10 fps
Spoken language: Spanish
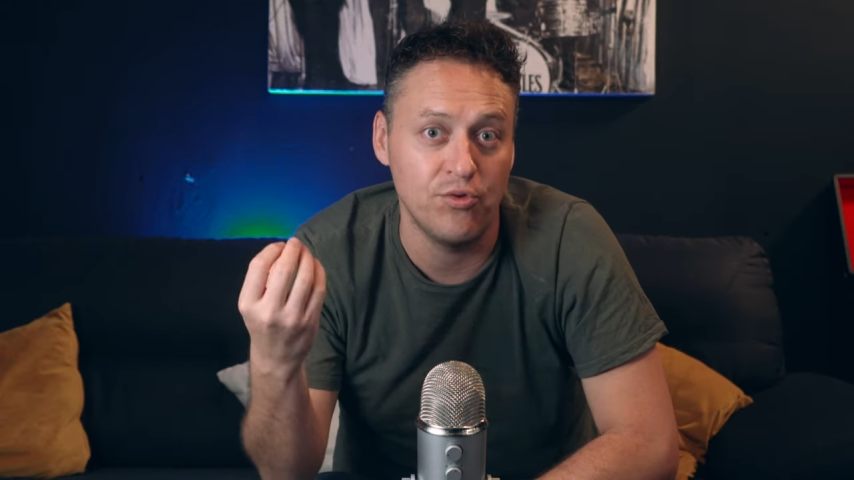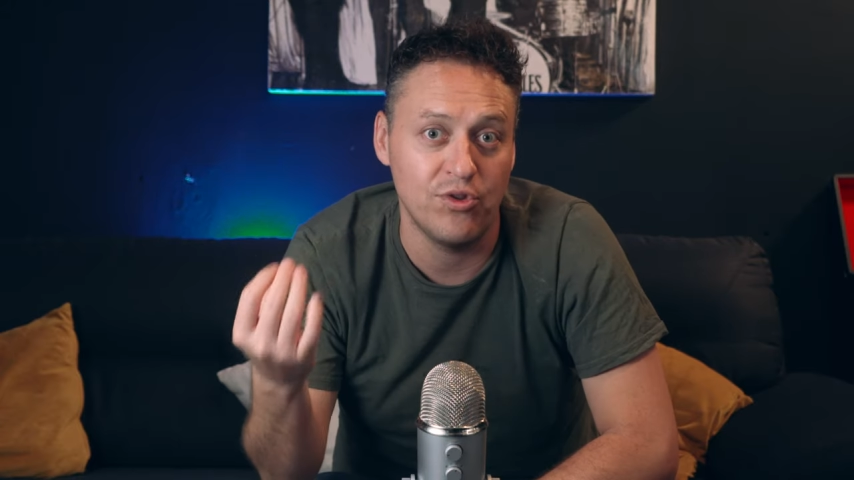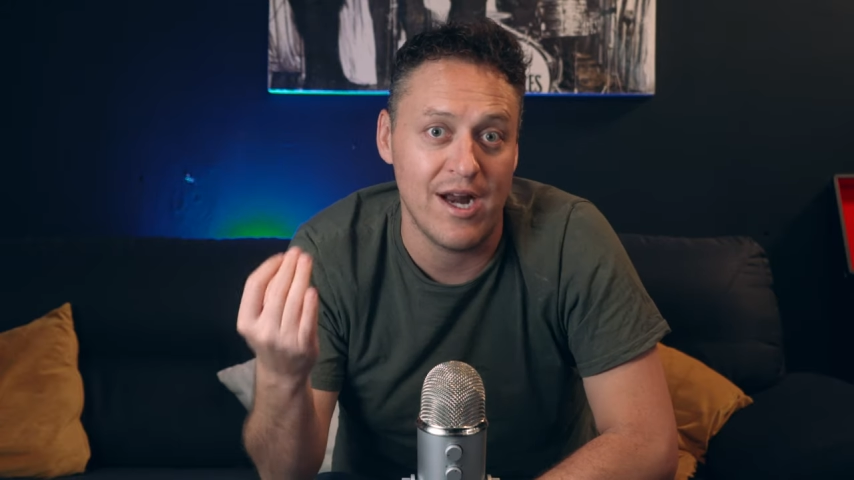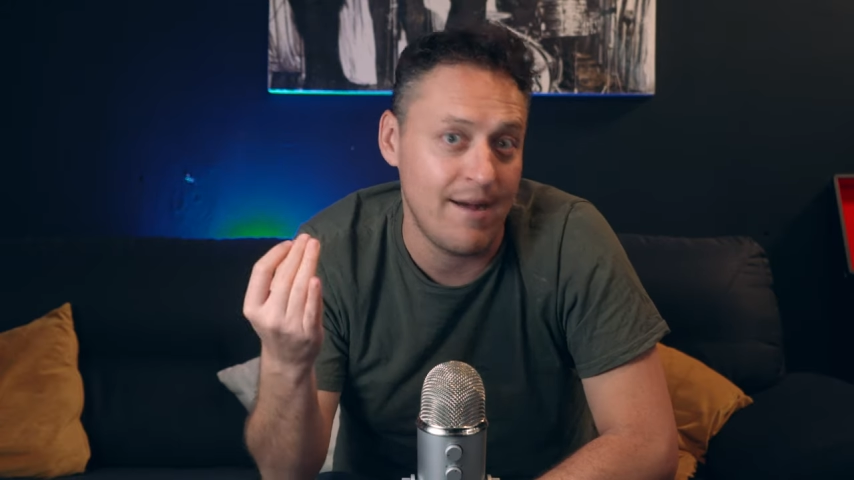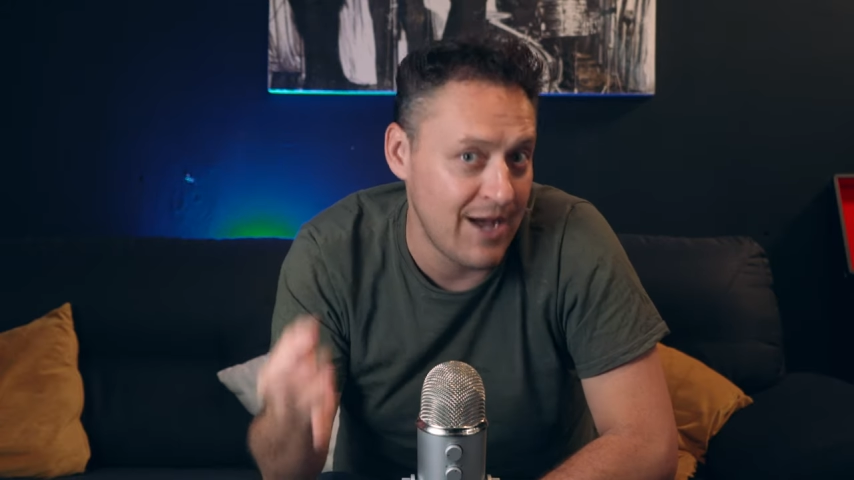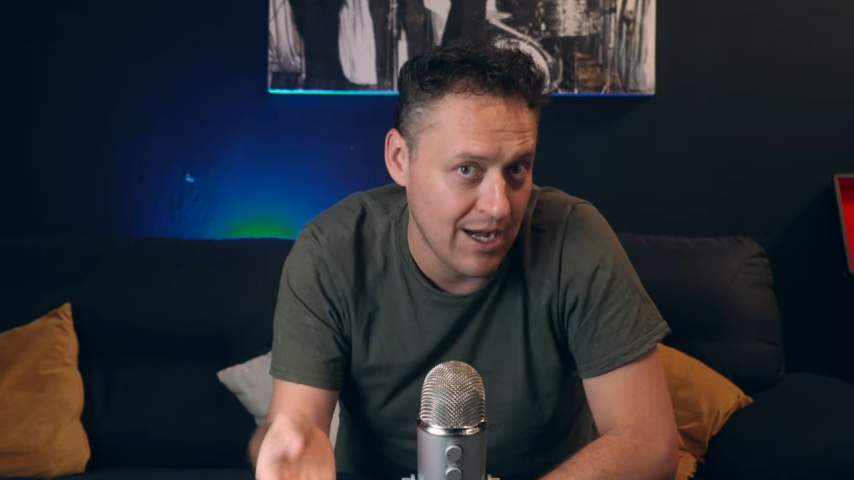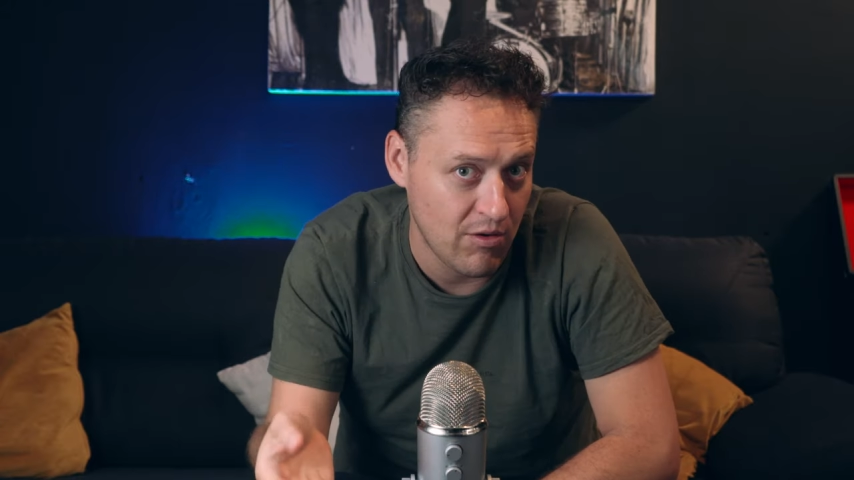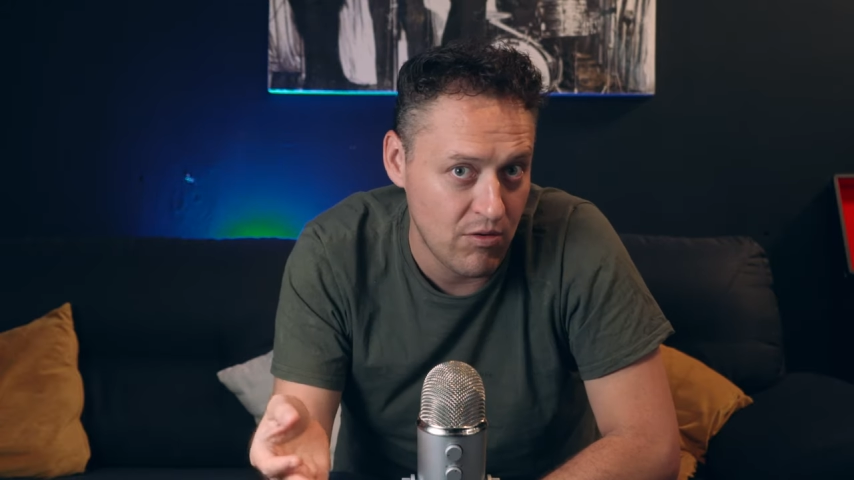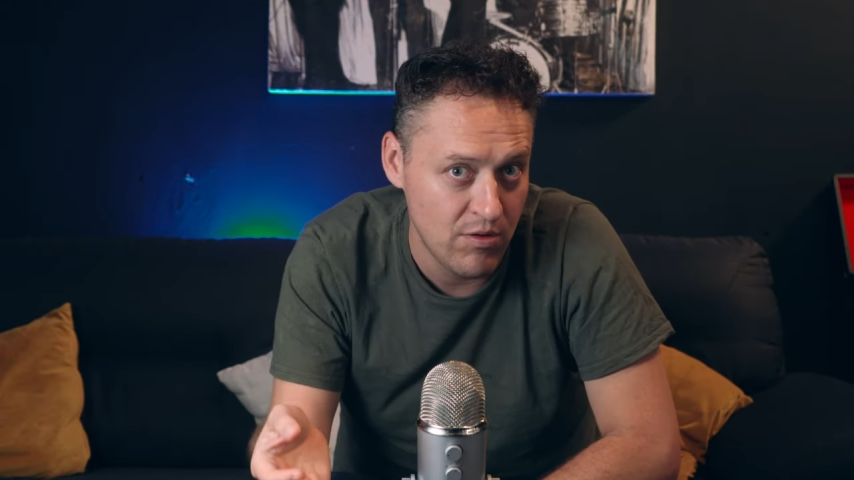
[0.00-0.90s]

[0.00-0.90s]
tu trabajo.